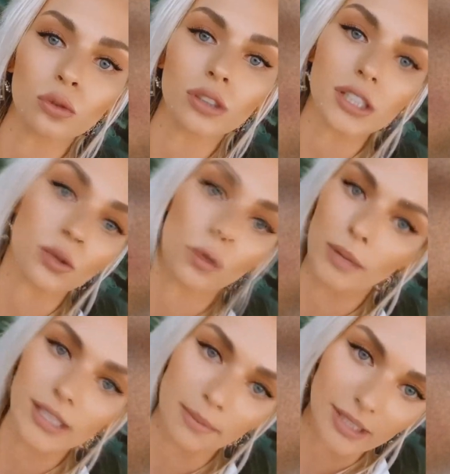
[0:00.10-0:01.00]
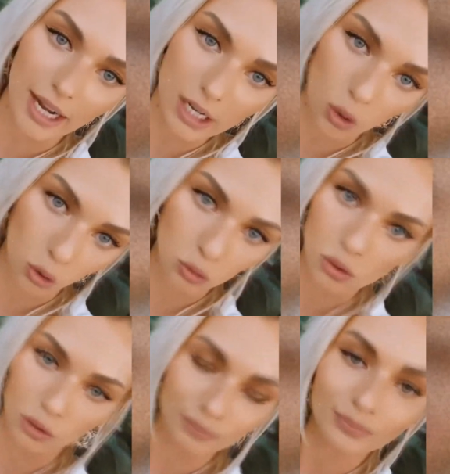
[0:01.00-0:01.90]
disculpen, se me sale lo
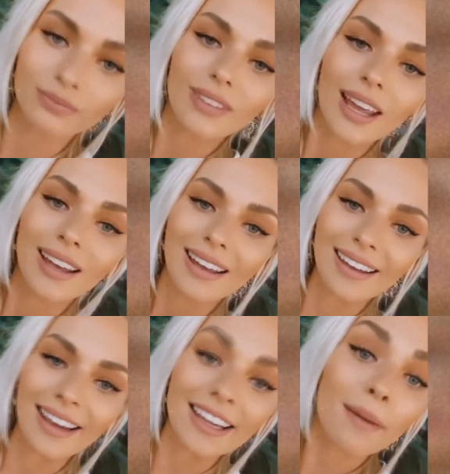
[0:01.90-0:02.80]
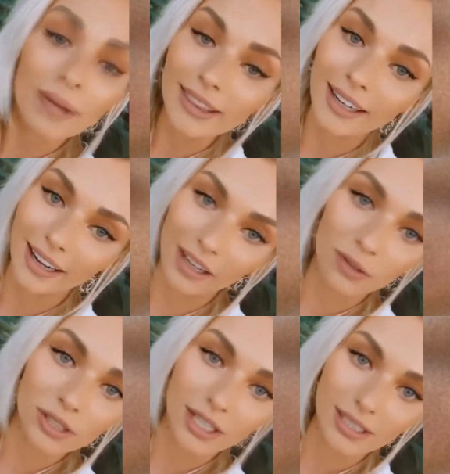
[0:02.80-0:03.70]
ruso. Eh, hay que
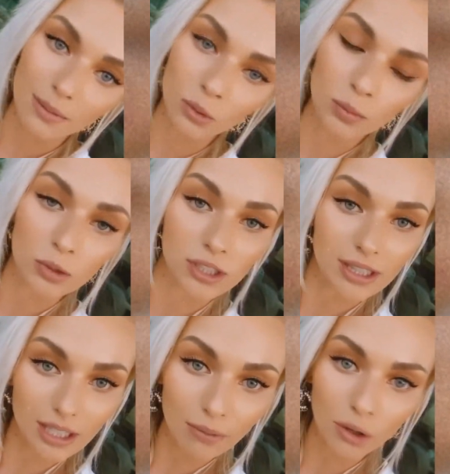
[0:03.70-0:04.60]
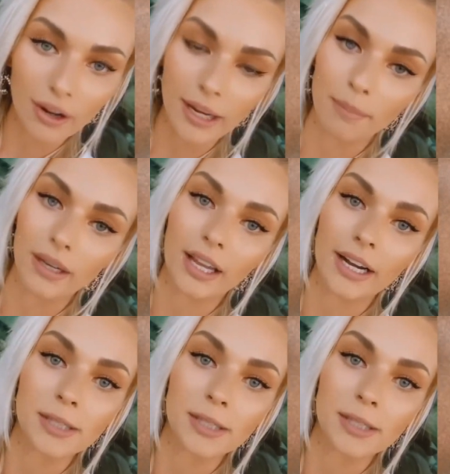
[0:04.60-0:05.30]
mantenernos en ese mood positivo, no hay que perder la